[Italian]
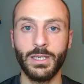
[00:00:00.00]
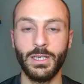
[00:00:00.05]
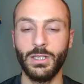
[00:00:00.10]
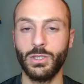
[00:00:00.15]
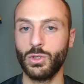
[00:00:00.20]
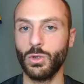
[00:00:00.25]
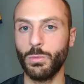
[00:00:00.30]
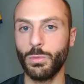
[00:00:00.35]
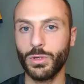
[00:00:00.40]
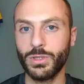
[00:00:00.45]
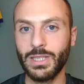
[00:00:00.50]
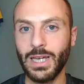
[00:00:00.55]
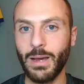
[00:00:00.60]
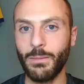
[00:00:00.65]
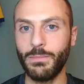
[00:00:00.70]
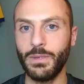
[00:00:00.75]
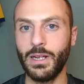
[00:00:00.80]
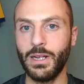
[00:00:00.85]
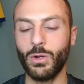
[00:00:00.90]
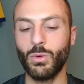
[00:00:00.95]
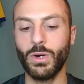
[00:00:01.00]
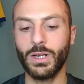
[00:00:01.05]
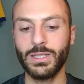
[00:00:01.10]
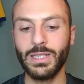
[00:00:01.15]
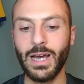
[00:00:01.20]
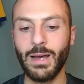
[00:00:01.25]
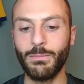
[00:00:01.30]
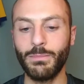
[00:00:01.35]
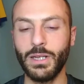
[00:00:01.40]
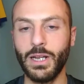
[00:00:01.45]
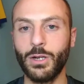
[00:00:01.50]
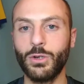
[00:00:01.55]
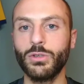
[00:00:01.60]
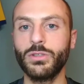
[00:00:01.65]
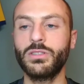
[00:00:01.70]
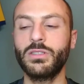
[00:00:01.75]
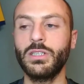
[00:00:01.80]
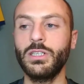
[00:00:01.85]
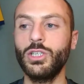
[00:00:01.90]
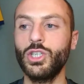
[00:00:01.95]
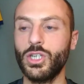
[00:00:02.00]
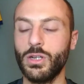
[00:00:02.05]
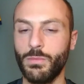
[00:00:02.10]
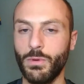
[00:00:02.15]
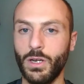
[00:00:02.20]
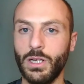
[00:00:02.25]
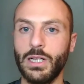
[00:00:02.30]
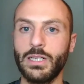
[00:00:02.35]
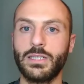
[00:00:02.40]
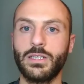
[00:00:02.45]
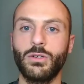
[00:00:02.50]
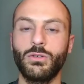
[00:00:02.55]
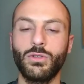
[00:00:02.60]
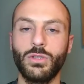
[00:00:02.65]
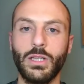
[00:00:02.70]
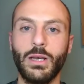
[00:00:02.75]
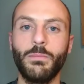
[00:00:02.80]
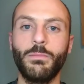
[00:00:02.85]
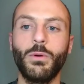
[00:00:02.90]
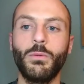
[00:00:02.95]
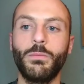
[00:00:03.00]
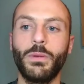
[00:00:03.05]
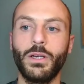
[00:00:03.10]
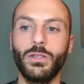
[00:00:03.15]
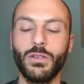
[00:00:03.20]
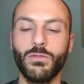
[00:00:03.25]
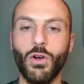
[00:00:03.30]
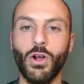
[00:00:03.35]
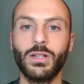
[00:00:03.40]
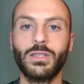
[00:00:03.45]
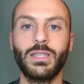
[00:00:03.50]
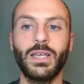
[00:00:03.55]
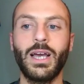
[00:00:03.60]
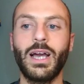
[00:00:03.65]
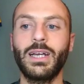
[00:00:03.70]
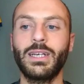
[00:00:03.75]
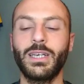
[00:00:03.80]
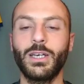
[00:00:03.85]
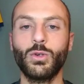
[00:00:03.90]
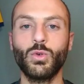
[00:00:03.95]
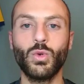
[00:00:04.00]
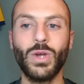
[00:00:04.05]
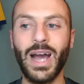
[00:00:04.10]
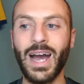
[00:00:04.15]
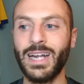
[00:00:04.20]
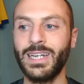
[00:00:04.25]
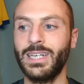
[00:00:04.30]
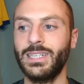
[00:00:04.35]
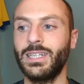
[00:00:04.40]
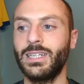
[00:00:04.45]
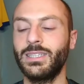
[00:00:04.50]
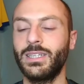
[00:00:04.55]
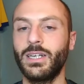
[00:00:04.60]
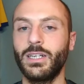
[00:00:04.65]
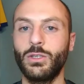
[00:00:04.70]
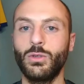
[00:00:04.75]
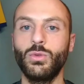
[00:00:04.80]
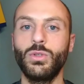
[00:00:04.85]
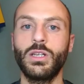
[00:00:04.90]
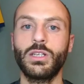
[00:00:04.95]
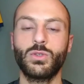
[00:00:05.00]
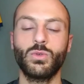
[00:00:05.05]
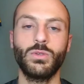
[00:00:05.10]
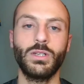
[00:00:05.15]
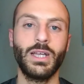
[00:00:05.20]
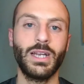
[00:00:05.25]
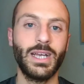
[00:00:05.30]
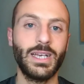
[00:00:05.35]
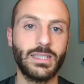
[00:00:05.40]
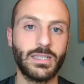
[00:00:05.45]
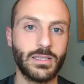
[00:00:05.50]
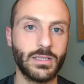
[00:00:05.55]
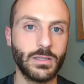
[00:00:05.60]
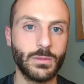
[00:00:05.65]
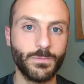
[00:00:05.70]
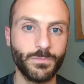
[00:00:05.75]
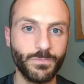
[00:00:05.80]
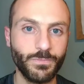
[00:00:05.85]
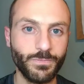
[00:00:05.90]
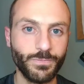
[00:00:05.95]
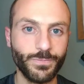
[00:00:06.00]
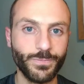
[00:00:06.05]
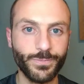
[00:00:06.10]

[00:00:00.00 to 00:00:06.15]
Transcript: Insopportabile, inguardabile, costringe poi nel secondo tempo un paio di volte anche Rugani ad andare a chiudere su Neres.